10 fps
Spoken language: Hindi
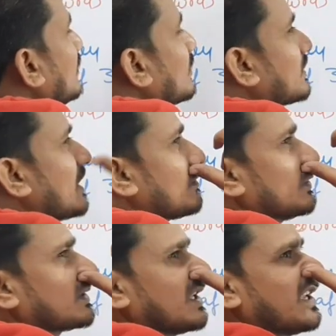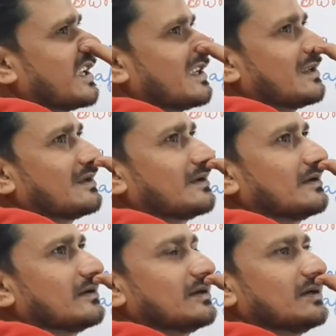लोग क्या बोलते
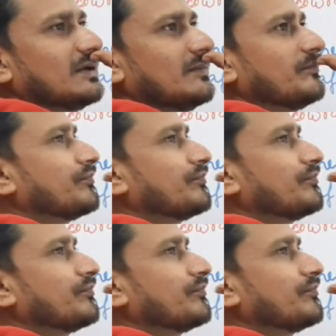हैं